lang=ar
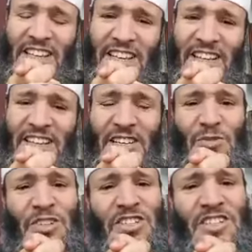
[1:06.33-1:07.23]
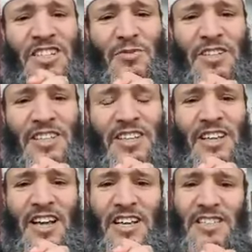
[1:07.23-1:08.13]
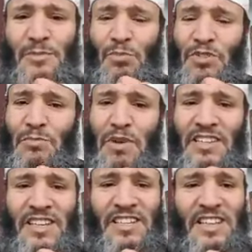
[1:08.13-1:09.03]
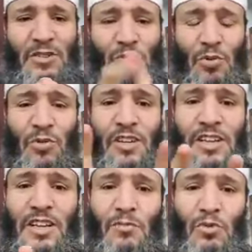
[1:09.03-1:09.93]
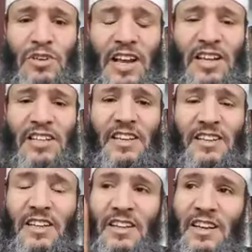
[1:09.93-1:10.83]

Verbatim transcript: القدر علاش ورين جي حيوي أتسبو تما غدا تكتوه موند لا قدر